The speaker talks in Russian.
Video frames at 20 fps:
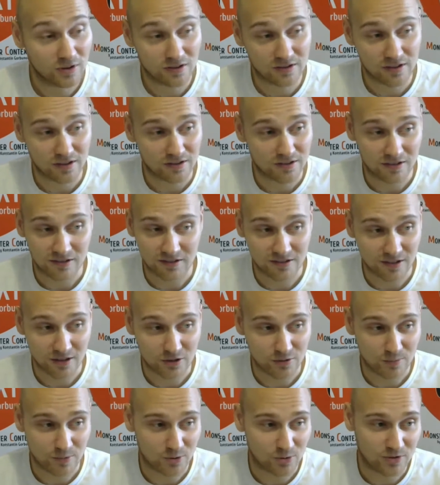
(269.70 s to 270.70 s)
кстати,
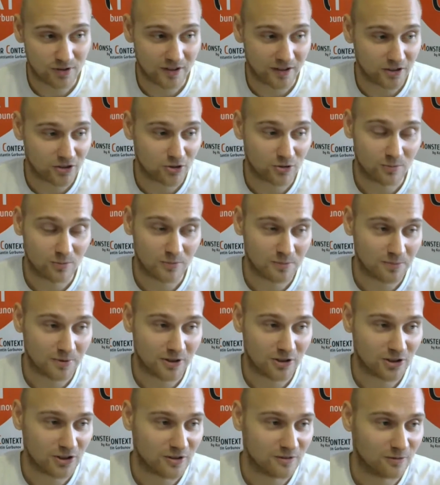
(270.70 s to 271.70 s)
сразу могу сказать, что мы
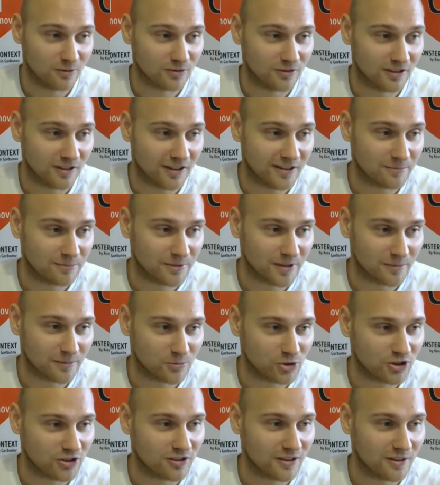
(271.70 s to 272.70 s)
перешли в онлайн, потому
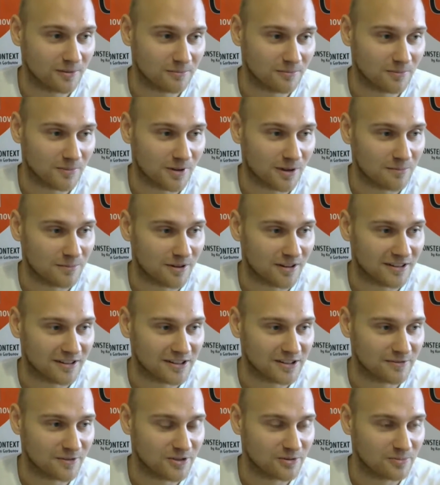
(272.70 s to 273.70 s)
что там обратная
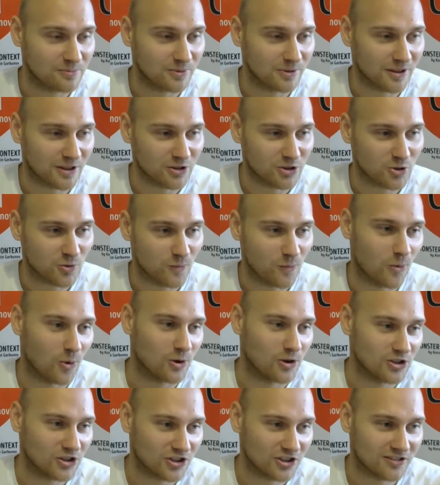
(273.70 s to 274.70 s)
связь была еще
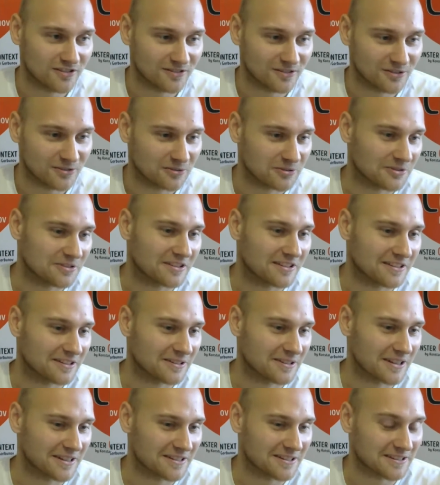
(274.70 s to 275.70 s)
больше. Ну, вот это
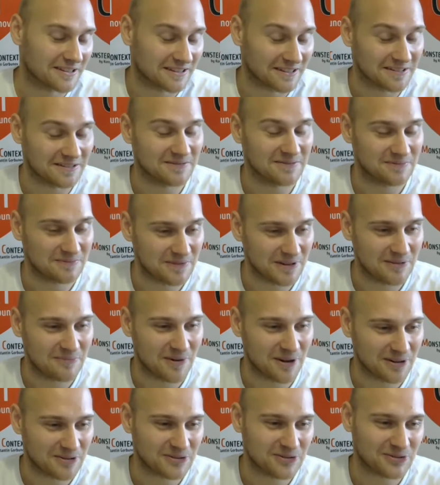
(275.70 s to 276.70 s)
я тебе так
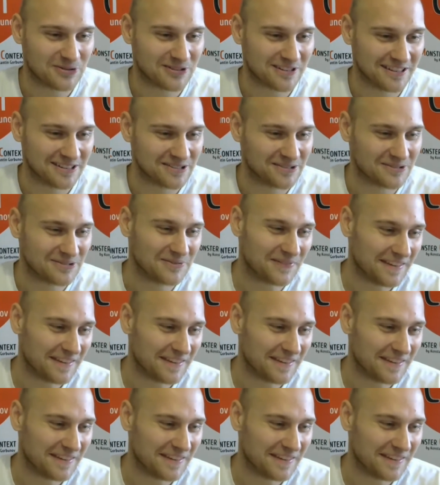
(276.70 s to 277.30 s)
ремарочку скажем